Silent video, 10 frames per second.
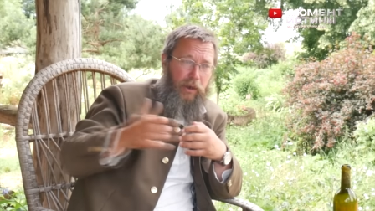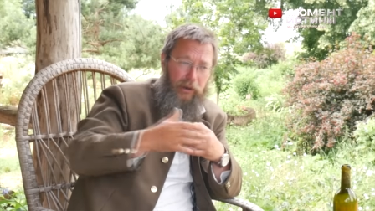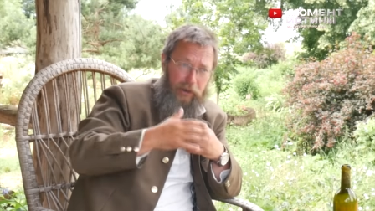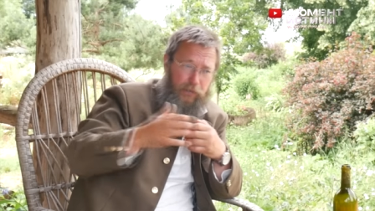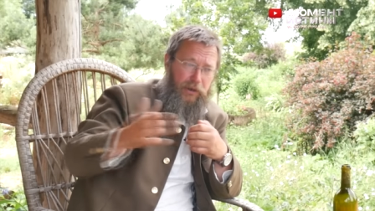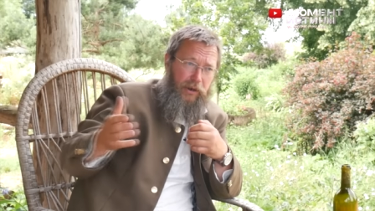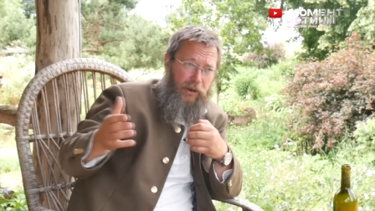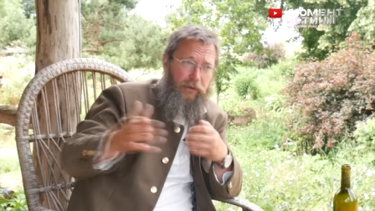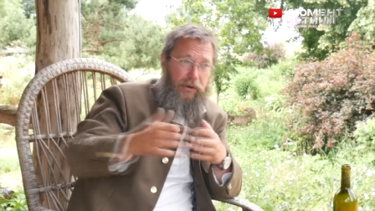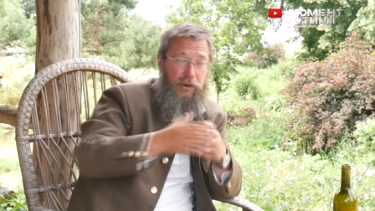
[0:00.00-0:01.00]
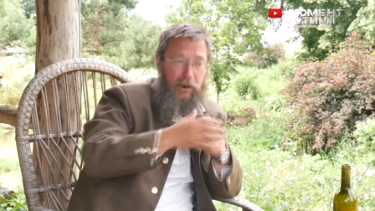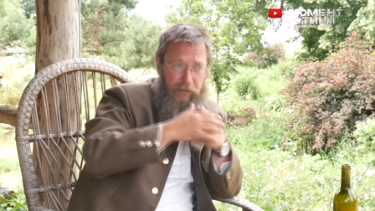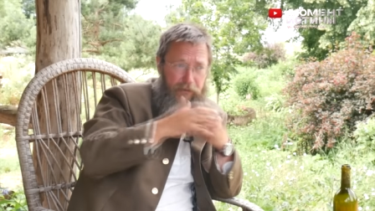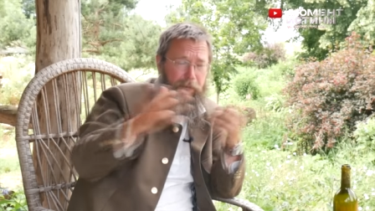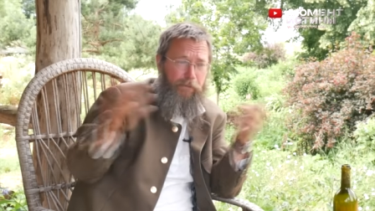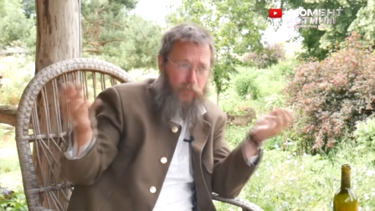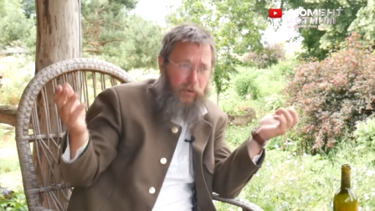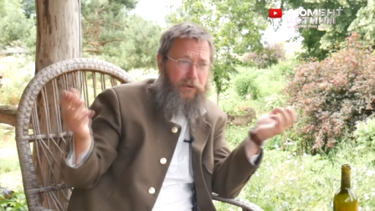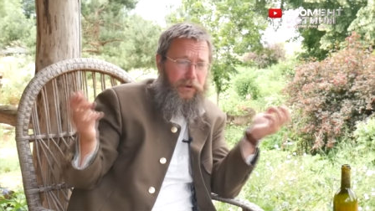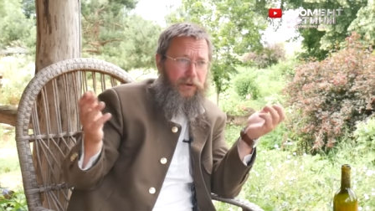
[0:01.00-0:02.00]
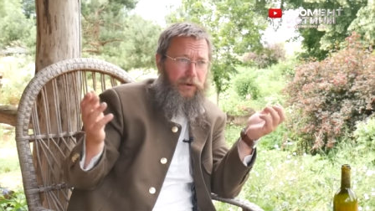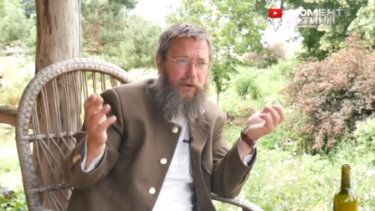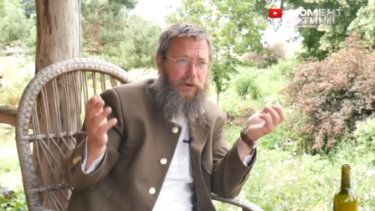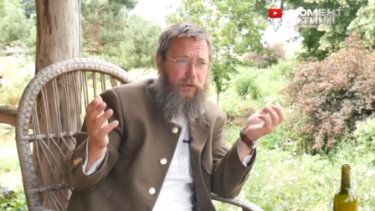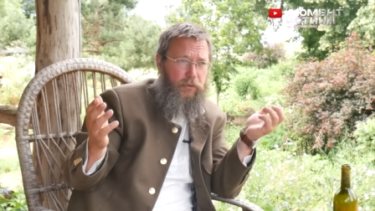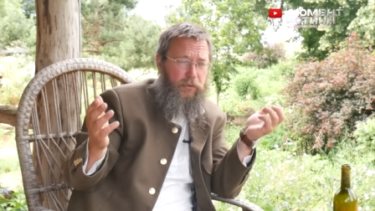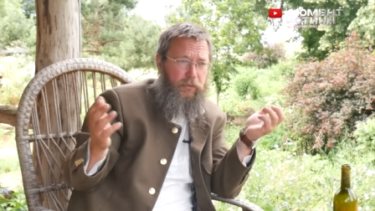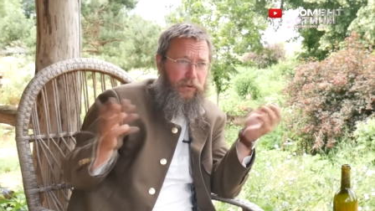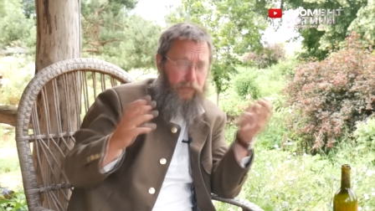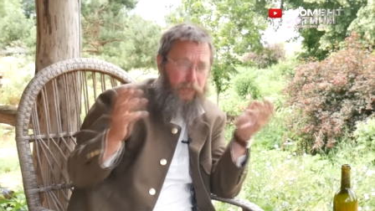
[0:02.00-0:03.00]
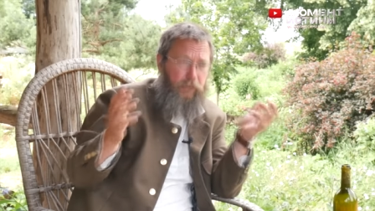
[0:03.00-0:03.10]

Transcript: когда постоянно ешь, как ты вообще начинаешь себя чувствовать. Это